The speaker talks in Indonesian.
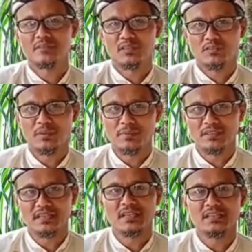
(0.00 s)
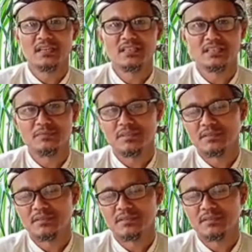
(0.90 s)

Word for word: Itulah pentingnya idealisme.